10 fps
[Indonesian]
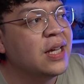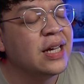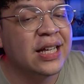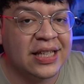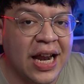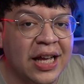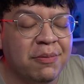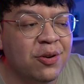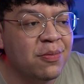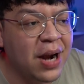Kita sekarang aja
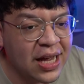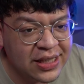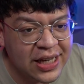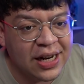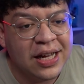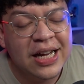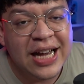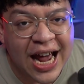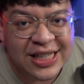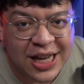pendukung Brazil,
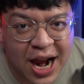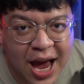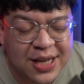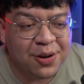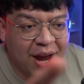garis keras, oke?